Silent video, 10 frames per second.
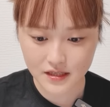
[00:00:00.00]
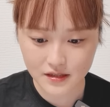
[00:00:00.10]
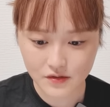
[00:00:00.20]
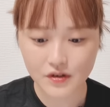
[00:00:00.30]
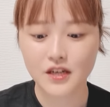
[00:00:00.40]

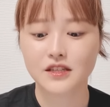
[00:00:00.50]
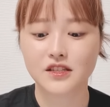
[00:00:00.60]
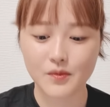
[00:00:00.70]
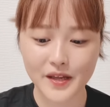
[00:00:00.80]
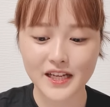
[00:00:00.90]
の
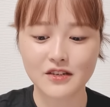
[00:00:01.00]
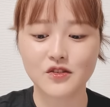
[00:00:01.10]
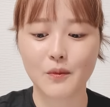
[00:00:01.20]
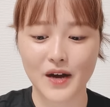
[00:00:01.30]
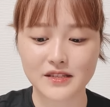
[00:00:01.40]
冷たく
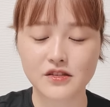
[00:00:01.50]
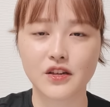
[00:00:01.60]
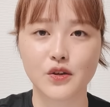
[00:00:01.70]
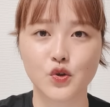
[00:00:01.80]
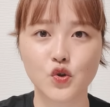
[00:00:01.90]
ても熱い
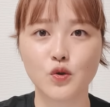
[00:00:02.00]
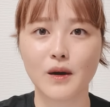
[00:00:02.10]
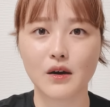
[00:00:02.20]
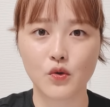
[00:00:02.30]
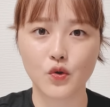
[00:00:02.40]

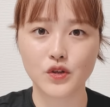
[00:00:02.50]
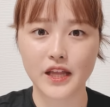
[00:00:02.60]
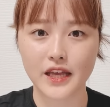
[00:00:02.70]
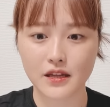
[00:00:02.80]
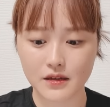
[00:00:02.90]
ヒューマン法
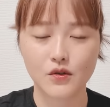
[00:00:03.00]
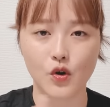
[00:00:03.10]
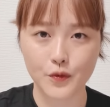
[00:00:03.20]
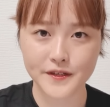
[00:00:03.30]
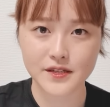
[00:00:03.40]
廷
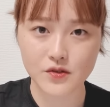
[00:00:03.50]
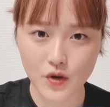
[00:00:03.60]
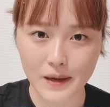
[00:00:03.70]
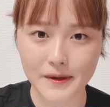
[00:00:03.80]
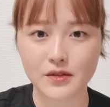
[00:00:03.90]

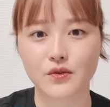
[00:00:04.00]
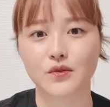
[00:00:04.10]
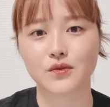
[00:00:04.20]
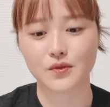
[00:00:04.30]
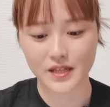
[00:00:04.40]
オフィスドラマという
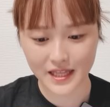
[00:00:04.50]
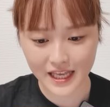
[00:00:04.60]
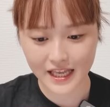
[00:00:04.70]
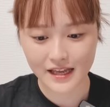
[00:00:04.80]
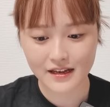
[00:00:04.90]
ことで